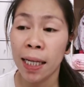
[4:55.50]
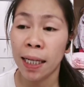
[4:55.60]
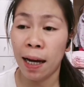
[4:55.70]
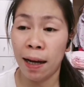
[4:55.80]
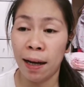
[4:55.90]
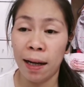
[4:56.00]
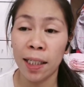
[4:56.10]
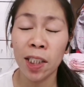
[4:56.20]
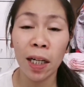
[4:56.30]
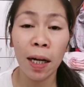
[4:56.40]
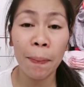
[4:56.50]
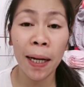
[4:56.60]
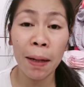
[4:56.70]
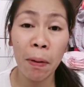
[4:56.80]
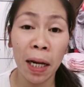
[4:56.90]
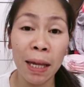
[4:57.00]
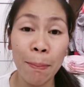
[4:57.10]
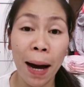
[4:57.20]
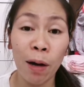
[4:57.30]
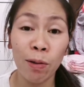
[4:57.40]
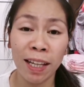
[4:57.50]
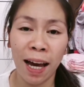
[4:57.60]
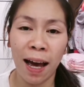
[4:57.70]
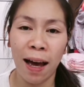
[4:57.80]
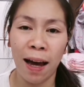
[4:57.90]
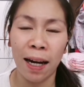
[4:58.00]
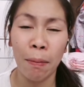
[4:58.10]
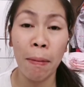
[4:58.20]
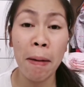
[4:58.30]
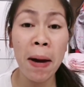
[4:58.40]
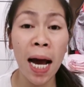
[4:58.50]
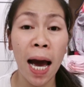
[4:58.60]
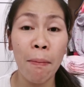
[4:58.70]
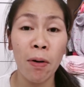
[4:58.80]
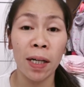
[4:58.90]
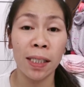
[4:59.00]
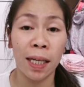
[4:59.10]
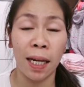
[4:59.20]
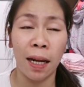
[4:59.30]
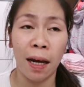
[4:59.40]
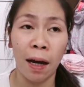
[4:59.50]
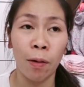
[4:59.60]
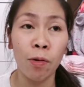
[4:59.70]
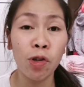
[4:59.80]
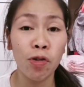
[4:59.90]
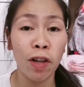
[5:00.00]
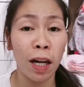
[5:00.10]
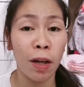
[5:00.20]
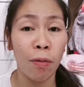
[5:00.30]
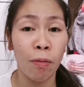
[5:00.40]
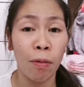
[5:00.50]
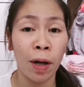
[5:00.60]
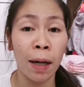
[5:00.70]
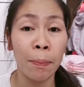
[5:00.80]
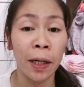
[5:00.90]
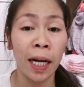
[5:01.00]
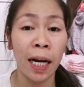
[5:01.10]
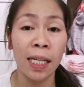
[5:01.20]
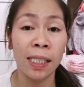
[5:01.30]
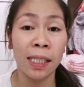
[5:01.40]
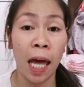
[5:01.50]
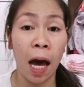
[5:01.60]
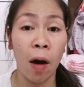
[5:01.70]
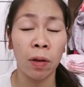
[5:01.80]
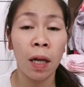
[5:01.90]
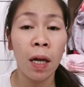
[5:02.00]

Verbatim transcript: Uh, tsaka pag halimbawa, live out ka. May mga amo kasi na gusto nila yung helper nila stay out.